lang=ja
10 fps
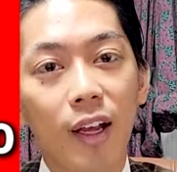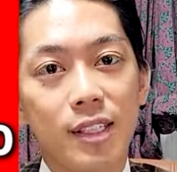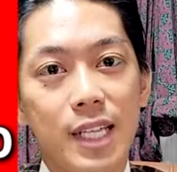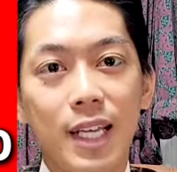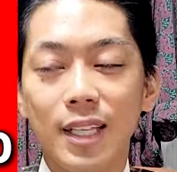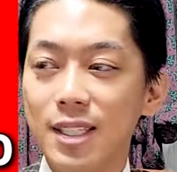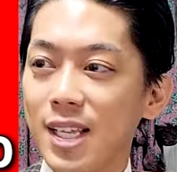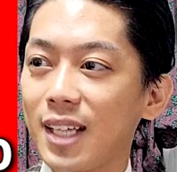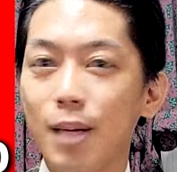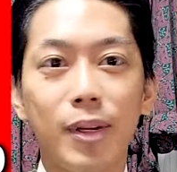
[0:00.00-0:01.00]
全
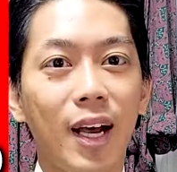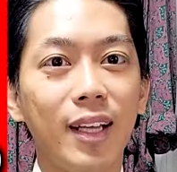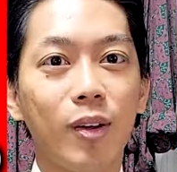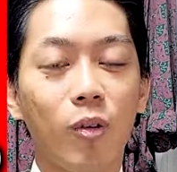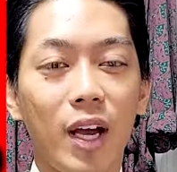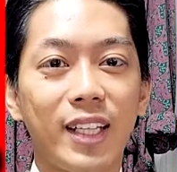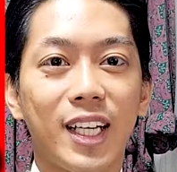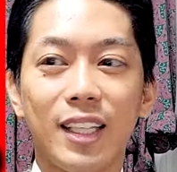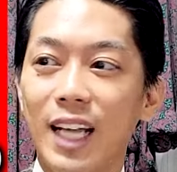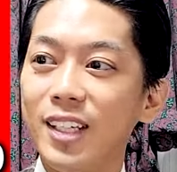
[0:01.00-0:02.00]
然頭に入ってこない
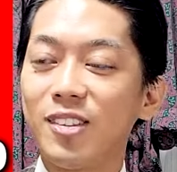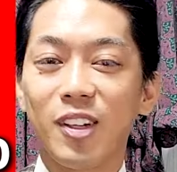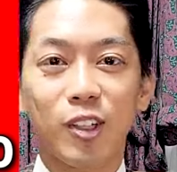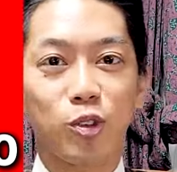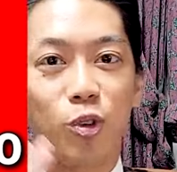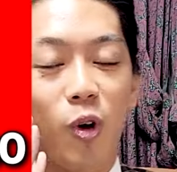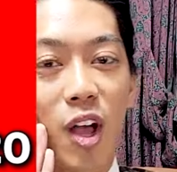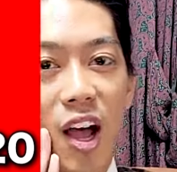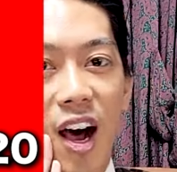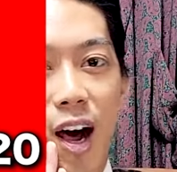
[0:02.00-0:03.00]
てか何言ってるかちょっと
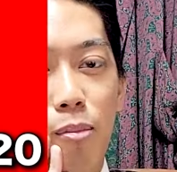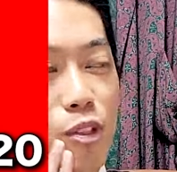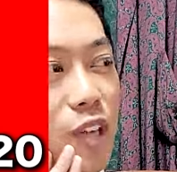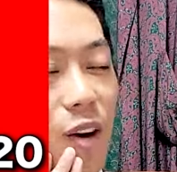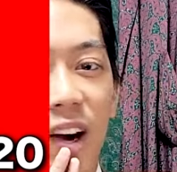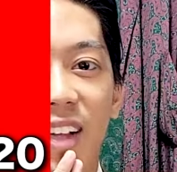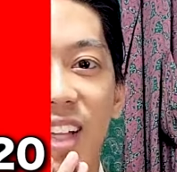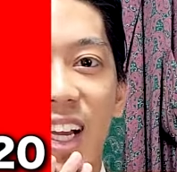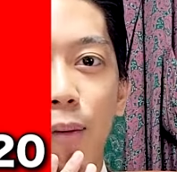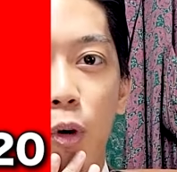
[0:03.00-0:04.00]
半分ぐらいわか
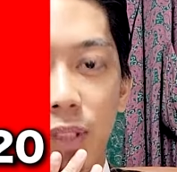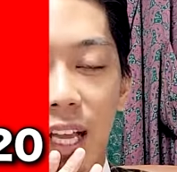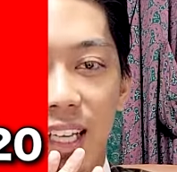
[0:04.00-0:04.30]
んないかもみた